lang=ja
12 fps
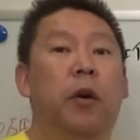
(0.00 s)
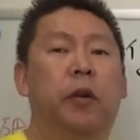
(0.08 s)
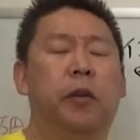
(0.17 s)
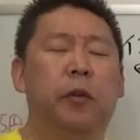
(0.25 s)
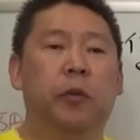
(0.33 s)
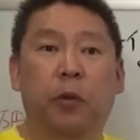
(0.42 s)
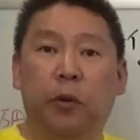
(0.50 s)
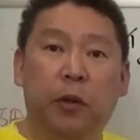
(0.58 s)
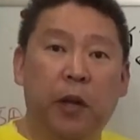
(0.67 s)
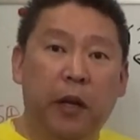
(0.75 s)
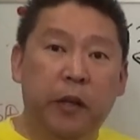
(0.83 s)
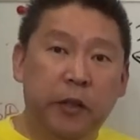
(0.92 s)
いうこと
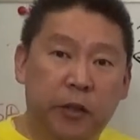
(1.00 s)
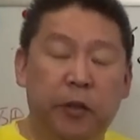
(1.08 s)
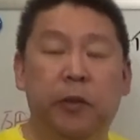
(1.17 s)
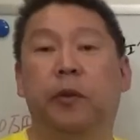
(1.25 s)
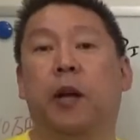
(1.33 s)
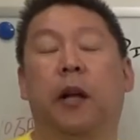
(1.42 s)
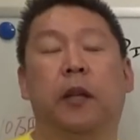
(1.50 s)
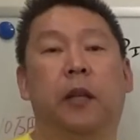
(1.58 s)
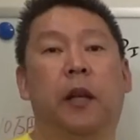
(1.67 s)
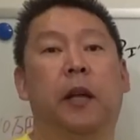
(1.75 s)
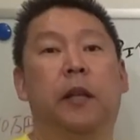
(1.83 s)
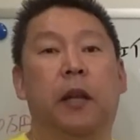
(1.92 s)
で、1週間
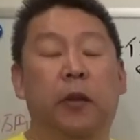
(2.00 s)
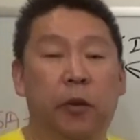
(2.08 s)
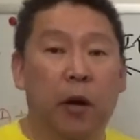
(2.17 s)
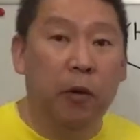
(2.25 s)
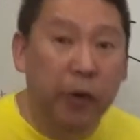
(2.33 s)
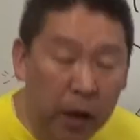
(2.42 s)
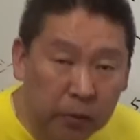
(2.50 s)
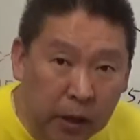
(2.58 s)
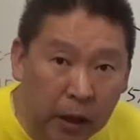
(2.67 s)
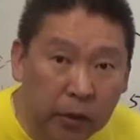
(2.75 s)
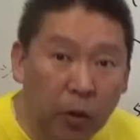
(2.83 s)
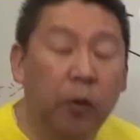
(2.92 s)
でなんとか500
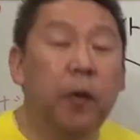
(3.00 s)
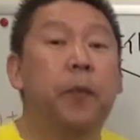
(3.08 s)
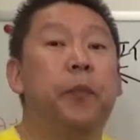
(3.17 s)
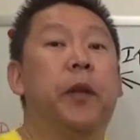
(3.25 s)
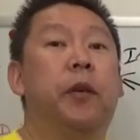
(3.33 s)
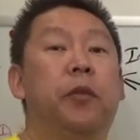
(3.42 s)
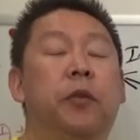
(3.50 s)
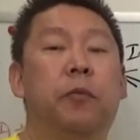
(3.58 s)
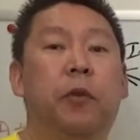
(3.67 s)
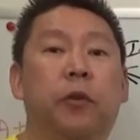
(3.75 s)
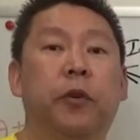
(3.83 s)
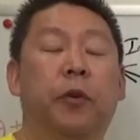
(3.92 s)
台と。いう
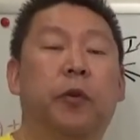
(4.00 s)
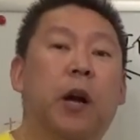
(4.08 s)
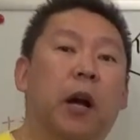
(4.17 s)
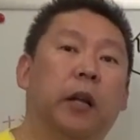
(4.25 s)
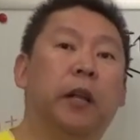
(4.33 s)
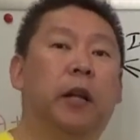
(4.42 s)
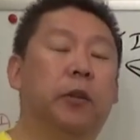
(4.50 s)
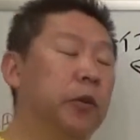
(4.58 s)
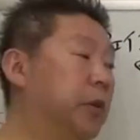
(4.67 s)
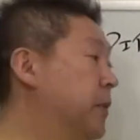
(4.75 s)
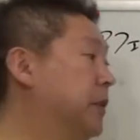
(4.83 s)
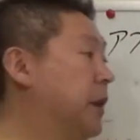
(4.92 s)
目標を掲げてやって
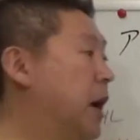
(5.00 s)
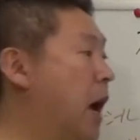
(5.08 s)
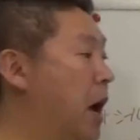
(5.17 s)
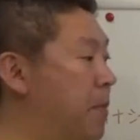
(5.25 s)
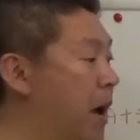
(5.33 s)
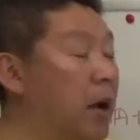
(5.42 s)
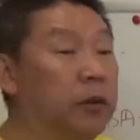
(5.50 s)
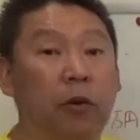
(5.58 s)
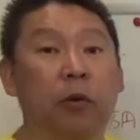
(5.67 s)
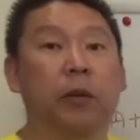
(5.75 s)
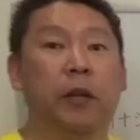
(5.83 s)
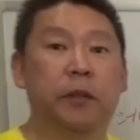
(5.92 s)
おりますが、あ
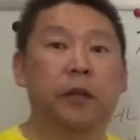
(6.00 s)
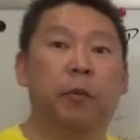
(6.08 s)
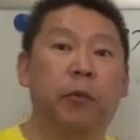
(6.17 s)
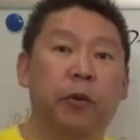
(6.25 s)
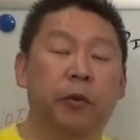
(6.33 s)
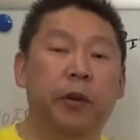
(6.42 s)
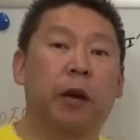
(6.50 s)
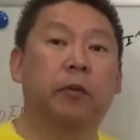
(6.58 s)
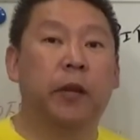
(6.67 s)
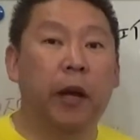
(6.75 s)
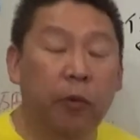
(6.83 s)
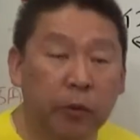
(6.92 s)
とですね、もう
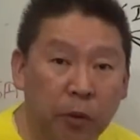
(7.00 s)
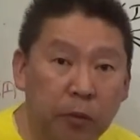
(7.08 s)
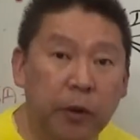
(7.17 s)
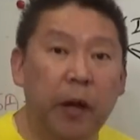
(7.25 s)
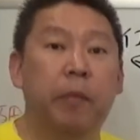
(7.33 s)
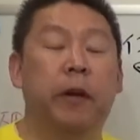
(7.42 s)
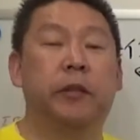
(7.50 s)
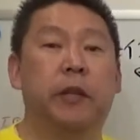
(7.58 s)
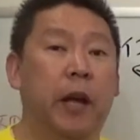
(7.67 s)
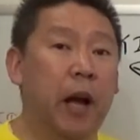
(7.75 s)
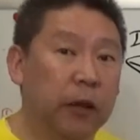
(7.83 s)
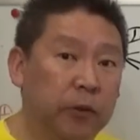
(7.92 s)
400台ほど売れまし
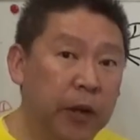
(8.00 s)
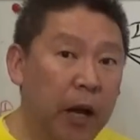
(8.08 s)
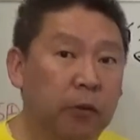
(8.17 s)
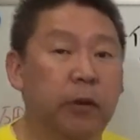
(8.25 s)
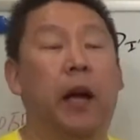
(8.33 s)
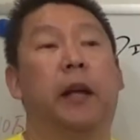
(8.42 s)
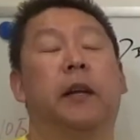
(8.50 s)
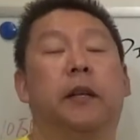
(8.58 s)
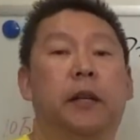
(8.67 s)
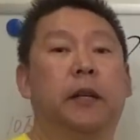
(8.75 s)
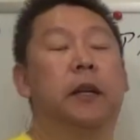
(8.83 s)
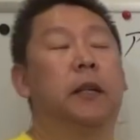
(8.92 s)
て、あと100台。
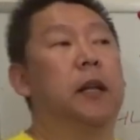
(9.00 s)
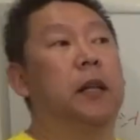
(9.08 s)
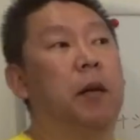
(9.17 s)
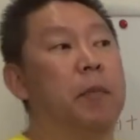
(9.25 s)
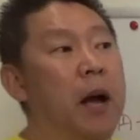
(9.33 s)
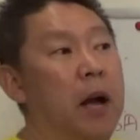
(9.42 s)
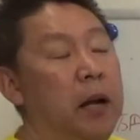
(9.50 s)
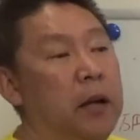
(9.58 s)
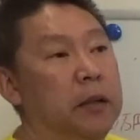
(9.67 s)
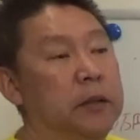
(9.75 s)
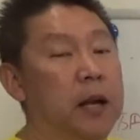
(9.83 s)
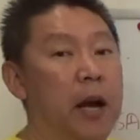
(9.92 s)
ただ
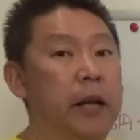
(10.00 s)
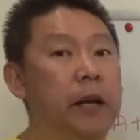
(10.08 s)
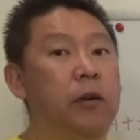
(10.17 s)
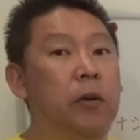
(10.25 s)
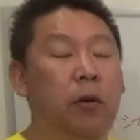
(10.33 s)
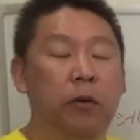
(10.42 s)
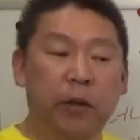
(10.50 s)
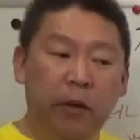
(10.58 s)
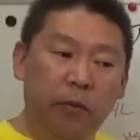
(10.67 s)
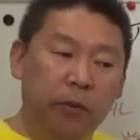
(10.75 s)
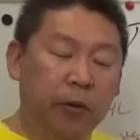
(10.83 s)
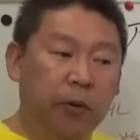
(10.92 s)
在庫、日
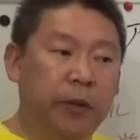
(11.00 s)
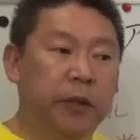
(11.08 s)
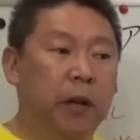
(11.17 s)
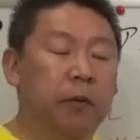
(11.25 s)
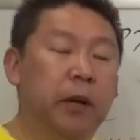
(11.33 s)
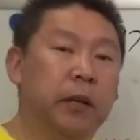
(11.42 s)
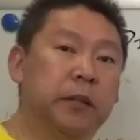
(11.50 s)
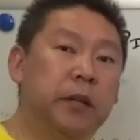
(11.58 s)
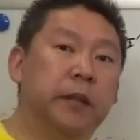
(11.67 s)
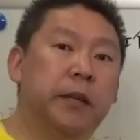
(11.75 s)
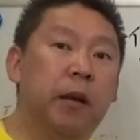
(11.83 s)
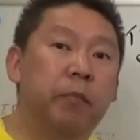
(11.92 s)
本に置いてたのがです
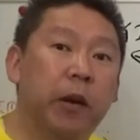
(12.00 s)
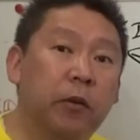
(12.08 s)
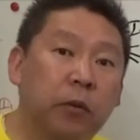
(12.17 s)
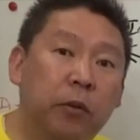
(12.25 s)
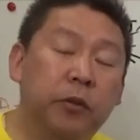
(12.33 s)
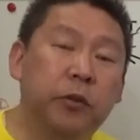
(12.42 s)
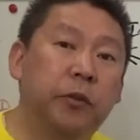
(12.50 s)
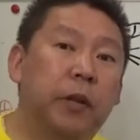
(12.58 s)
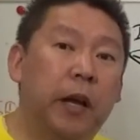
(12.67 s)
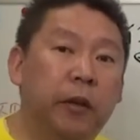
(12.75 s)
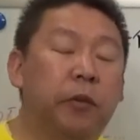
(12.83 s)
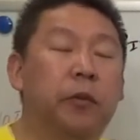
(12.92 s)
ね、350
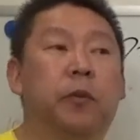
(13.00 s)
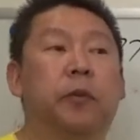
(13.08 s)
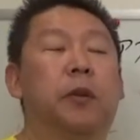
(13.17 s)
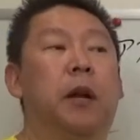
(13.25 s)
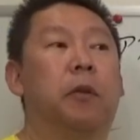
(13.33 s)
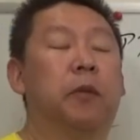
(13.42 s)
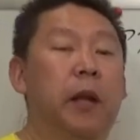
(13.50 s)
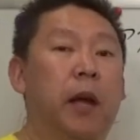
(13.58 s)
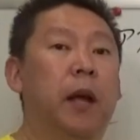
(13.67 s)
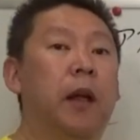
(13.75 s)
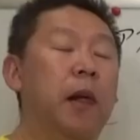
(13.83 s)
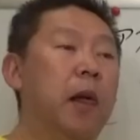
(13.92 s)
台ということなの
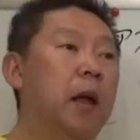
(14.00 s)
で、